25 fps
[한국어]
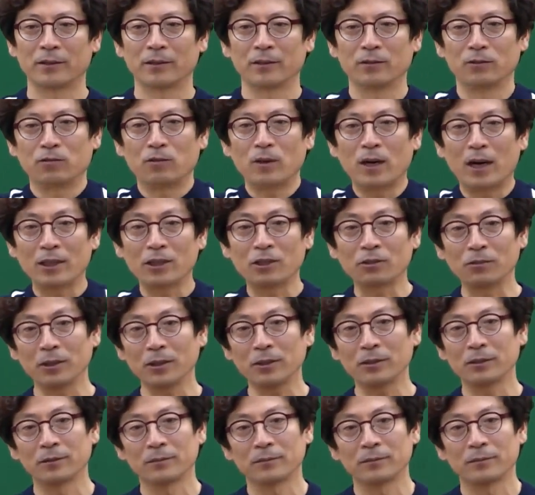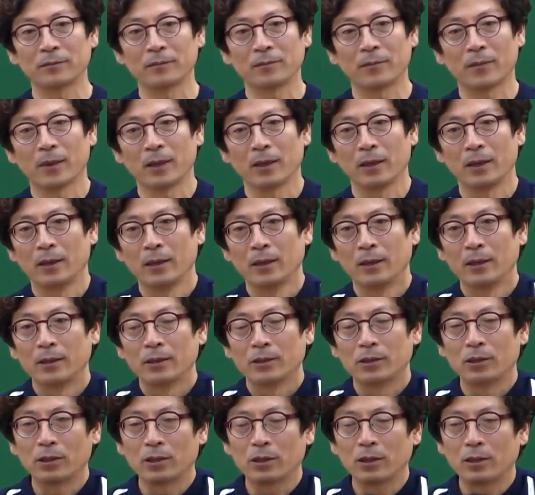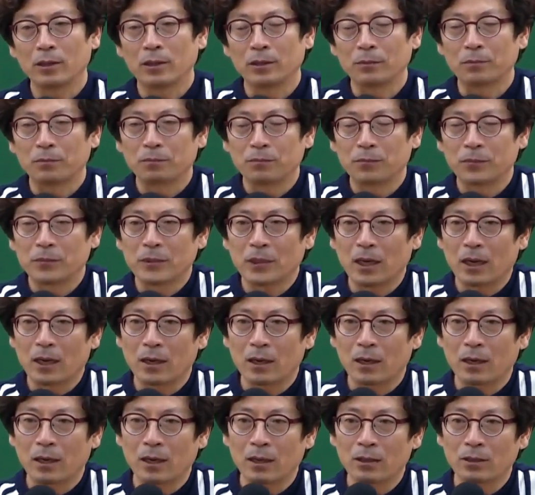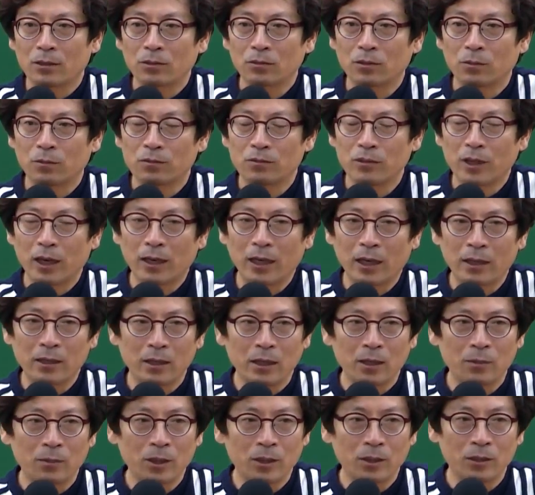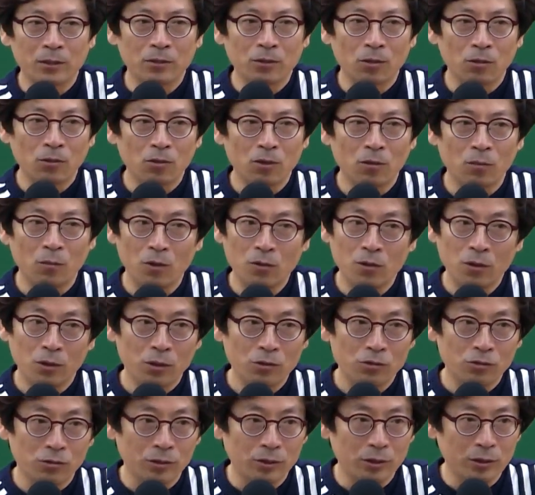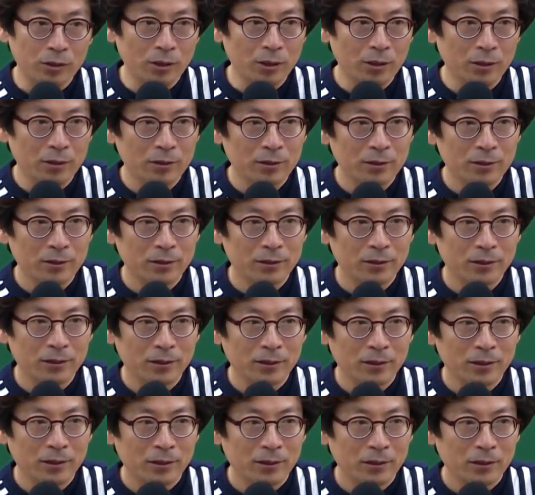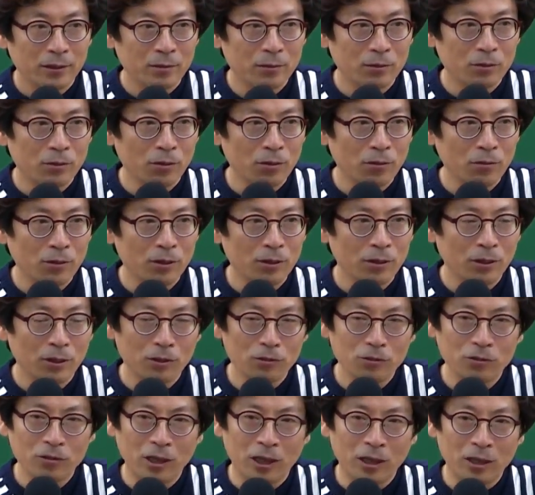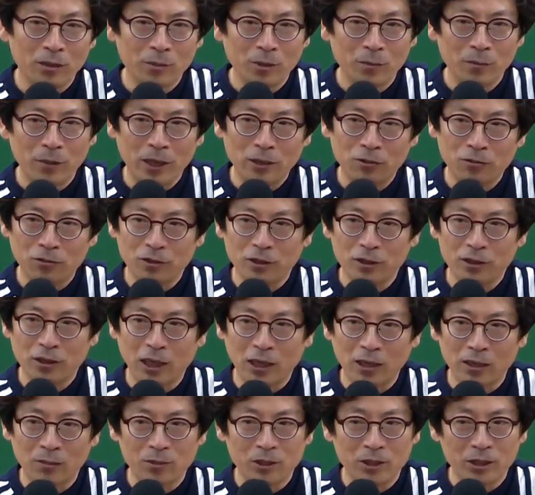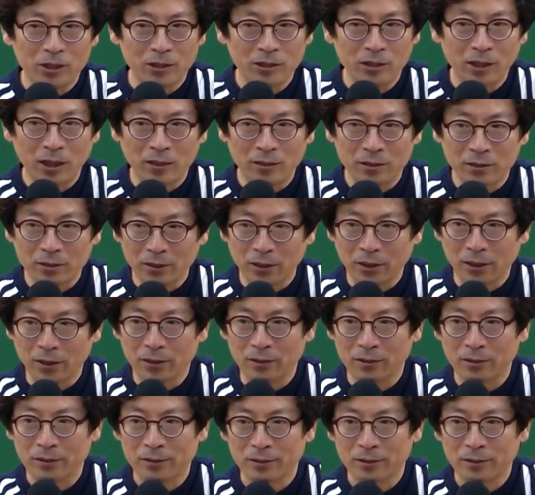누가 아쉬워요? 저거 잘라가지고 분할이 안 되면 소유권 못 넘겨주거든요. 그럼 소유권 넘겨주지 않으면 매수인은 잔금을 치르지 않을 거예요.